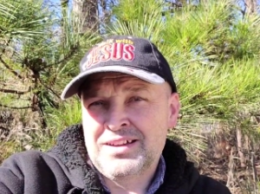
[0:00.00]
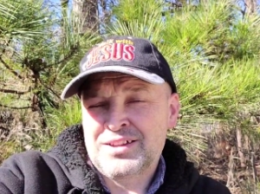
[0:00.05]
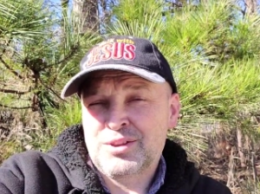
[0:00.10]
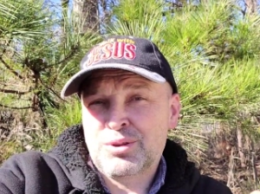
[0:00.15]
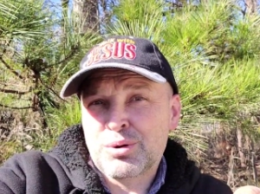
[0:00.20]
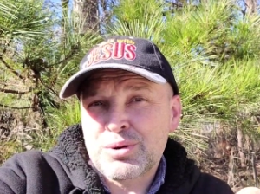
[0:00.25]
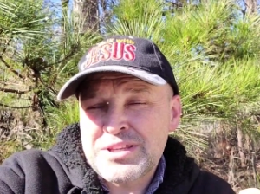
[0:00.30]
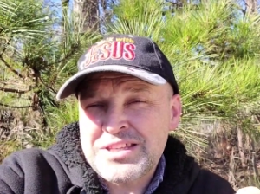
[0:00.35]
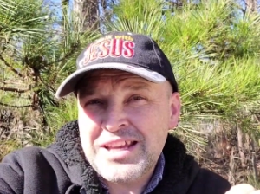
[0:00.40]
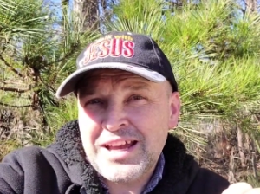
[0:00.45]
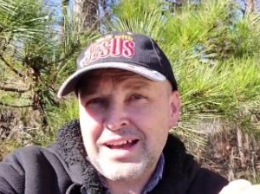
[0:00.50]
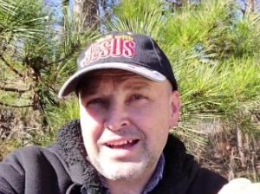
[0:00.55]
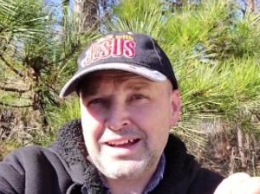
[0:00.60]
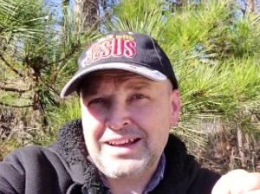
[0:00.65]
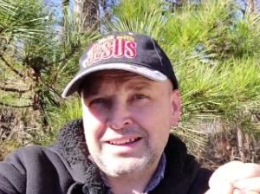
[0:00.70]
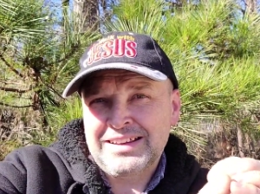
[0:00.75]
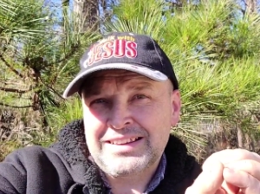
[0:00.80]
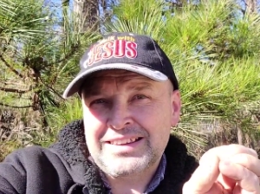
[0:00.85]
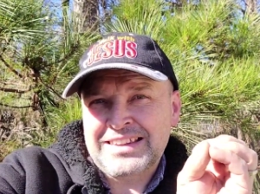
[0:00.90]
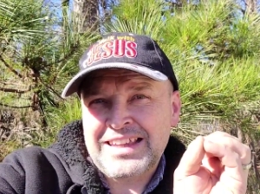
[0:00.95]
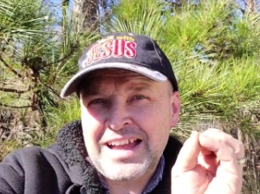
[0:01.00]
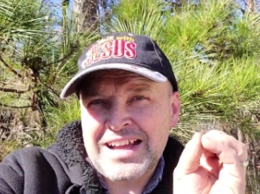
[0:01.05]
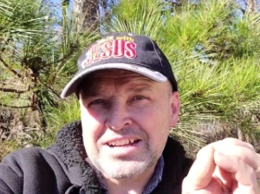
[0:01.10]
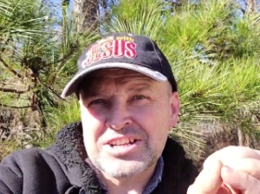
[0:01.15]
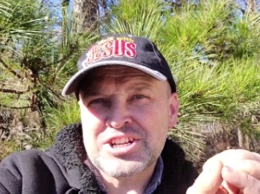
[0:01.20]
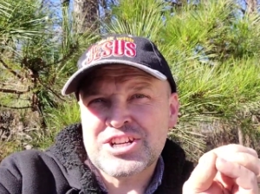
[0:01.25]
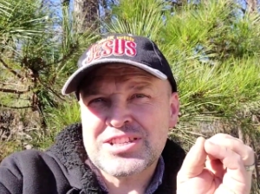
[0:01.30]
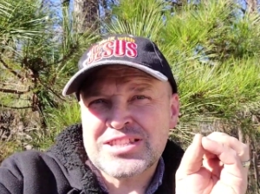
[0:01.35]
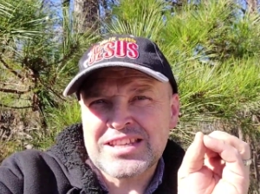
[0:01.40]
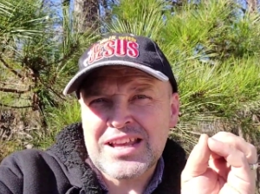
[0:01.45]
Друзья, так
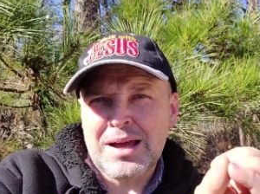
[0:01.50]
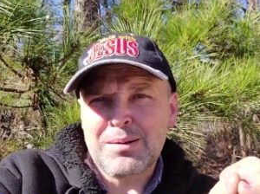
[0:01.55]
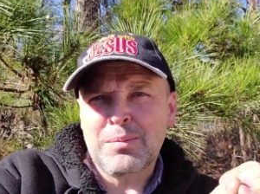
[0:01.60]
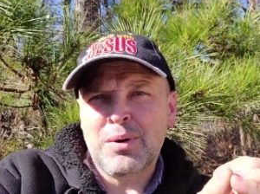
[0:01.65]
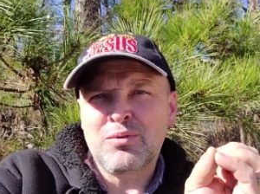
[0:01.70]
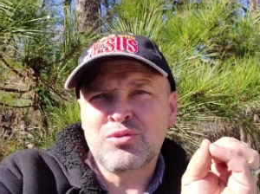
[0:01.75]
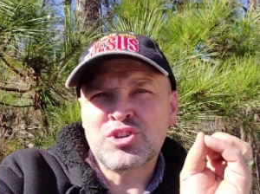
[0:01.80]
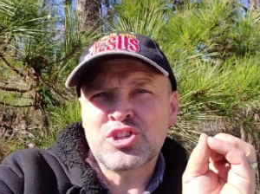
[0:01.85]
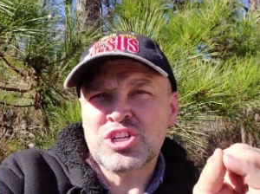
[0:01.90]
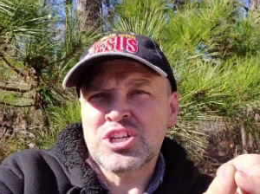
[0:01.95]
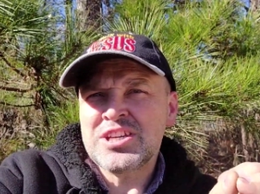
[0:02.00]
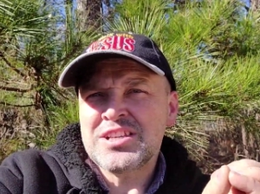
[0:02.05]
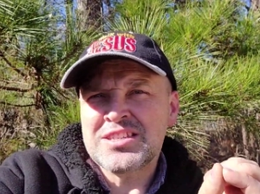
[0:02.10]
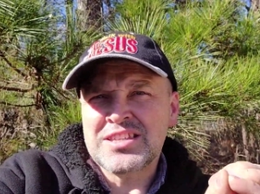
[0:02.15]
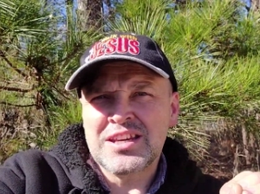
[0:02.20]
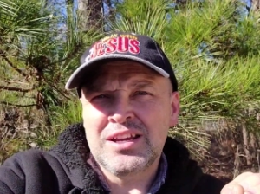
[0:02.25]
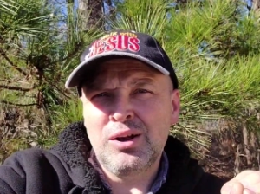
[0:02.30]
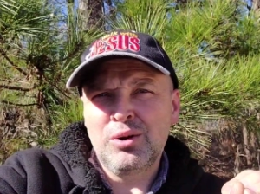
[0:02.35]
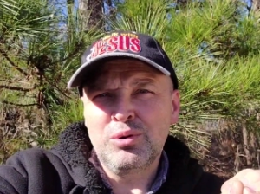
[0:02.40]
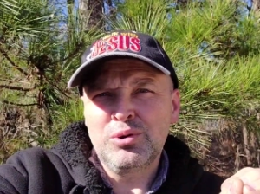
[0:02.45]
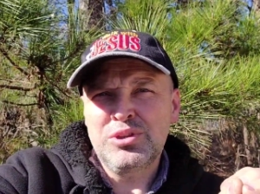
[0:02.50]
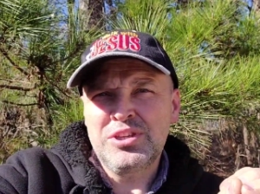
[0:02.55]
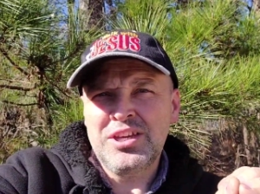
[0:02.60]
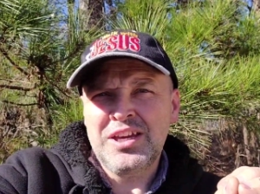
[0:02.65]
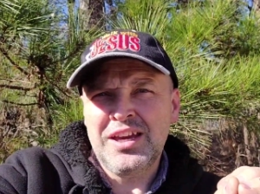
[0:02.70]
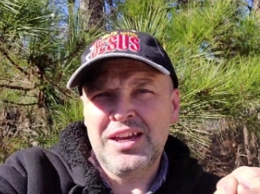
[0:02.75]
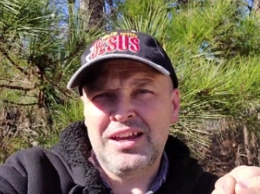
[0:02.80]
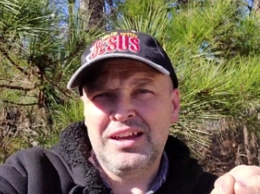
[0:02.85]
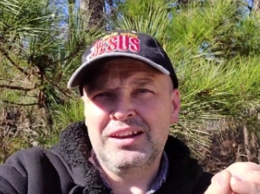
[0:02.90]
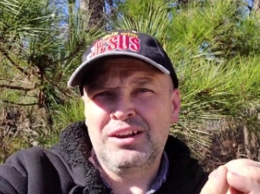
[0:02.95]
же само в жизни
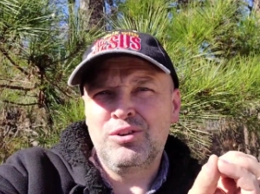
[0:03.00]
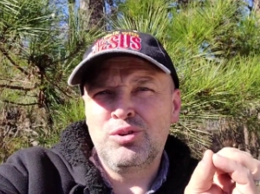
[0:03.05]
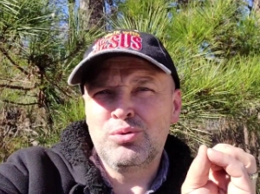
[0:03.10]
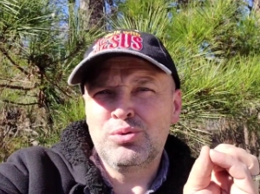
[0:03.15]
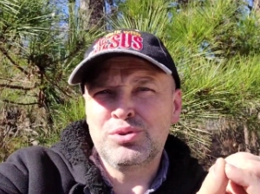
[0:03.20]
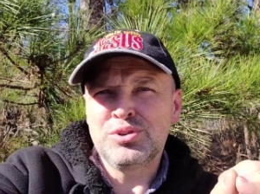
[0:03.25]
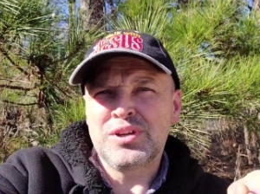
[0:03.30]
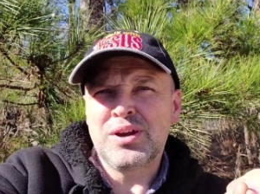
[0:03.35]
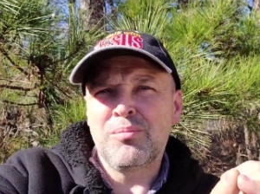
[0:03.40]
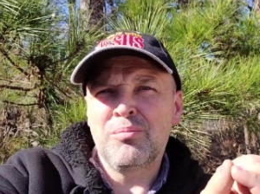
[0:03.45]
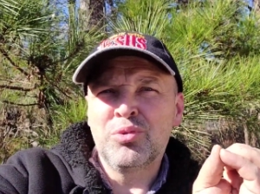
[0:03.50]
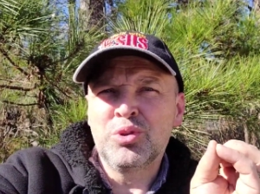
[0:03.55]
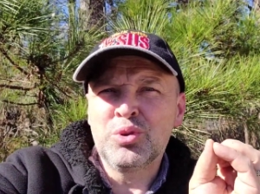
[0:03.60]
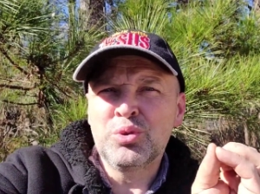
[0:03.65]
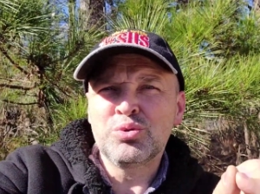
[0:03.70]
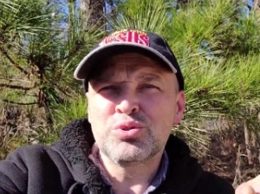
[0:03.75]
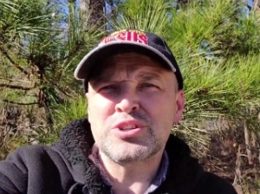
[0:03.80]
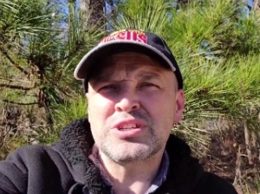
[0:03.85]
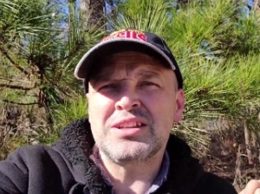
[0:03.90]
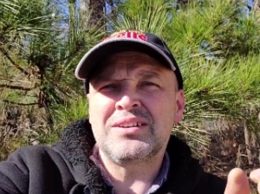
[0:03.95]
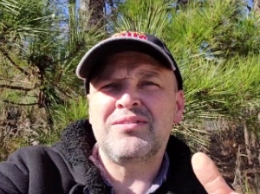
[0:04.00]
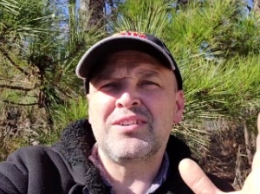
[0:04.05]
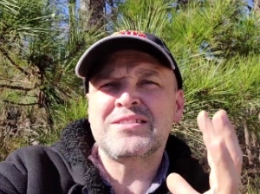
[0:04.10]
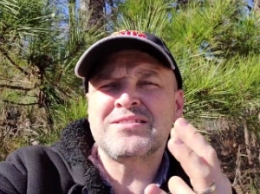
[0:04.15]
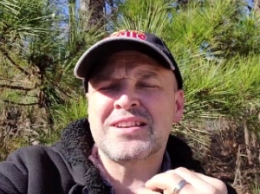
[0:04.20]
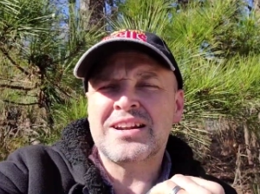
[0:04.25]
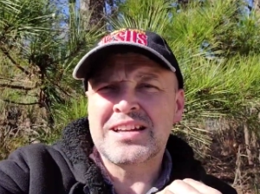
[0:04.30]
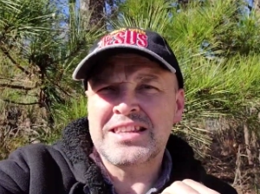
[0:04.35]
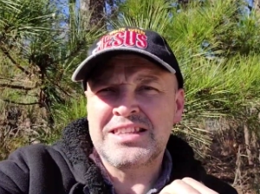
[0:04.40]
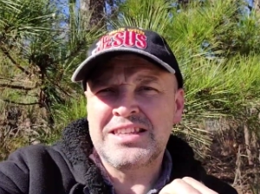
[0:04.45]
людей. Людям нужно
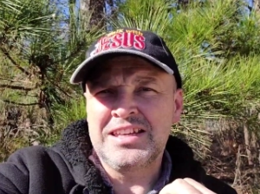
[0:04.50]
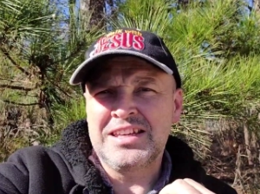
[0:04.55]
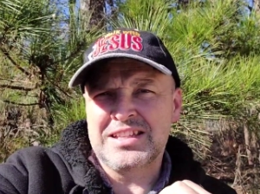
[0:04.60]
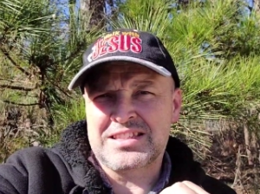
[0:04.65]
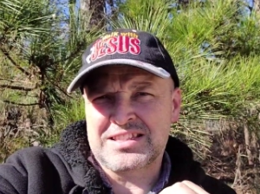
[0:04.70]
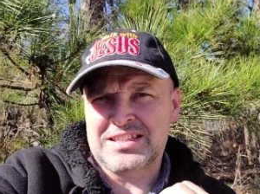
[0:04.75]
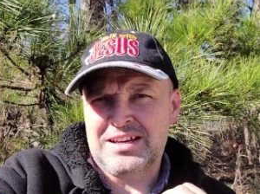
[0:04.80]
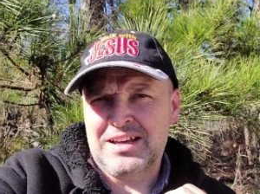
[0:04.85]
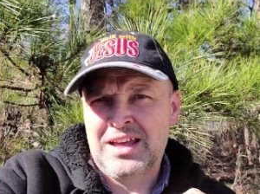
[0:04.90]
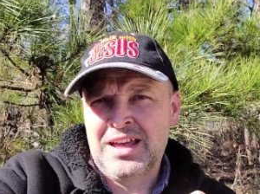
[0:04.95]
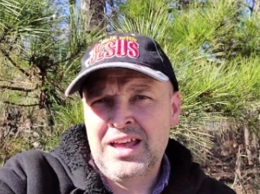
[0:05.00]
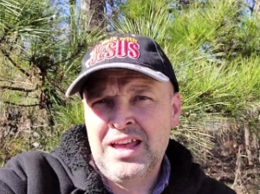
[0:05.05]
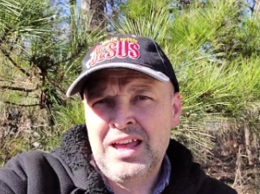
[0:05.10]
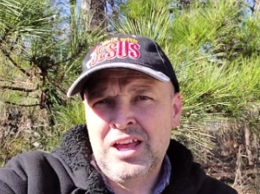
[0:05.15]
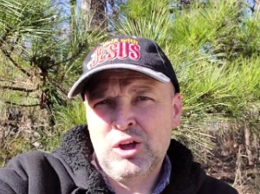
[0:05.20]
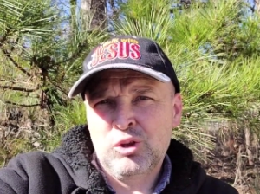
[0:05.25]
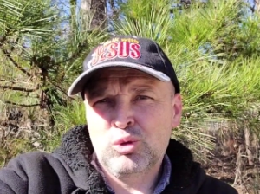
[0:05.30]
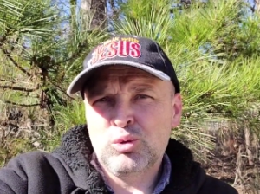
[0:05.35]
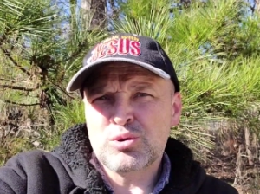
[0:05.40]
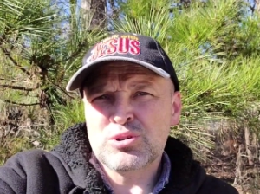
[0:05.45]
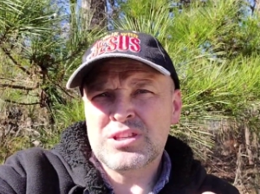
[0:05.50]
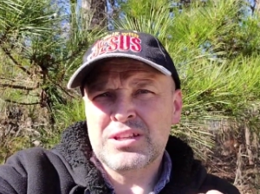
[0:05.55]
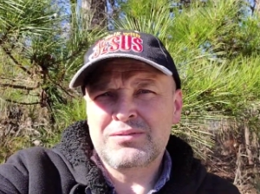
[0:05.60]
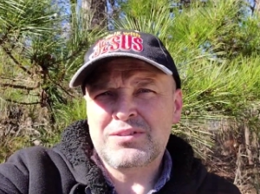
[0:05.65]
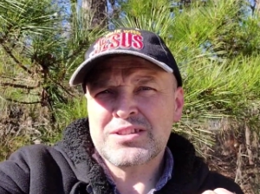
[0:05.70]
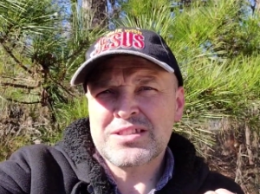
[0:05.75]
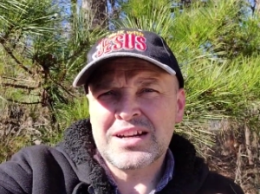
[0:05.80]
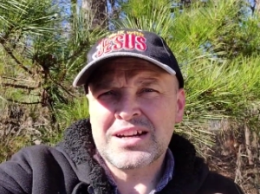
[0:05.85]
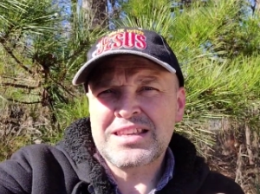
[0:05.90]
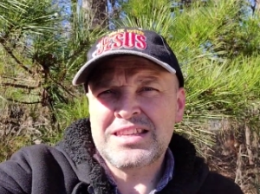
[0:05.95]
возвратиться. Нужно
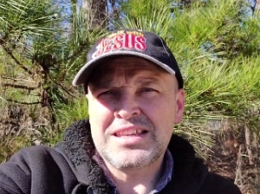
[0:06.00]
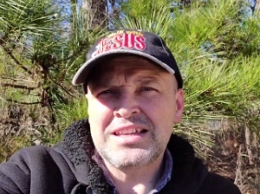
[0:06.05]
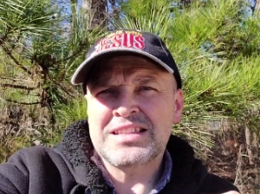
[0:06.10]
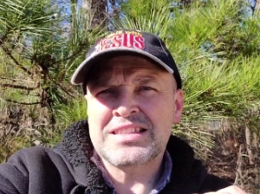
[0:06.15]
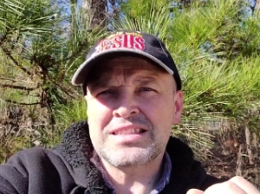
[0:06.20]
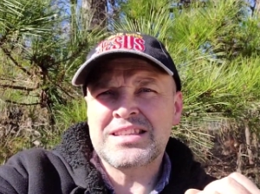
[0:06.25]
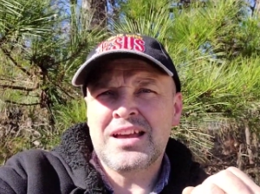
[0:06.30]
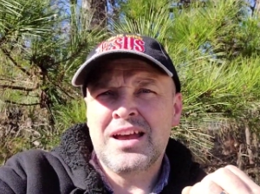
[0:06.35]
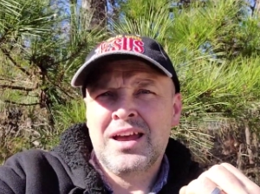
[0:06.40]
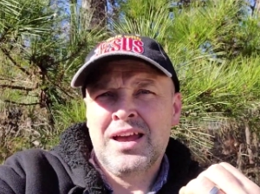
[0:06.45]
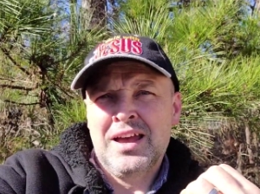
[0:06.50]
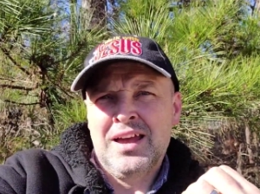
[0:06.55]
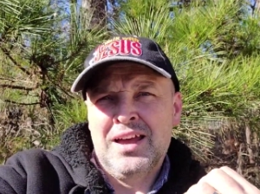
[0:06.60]
возвратиться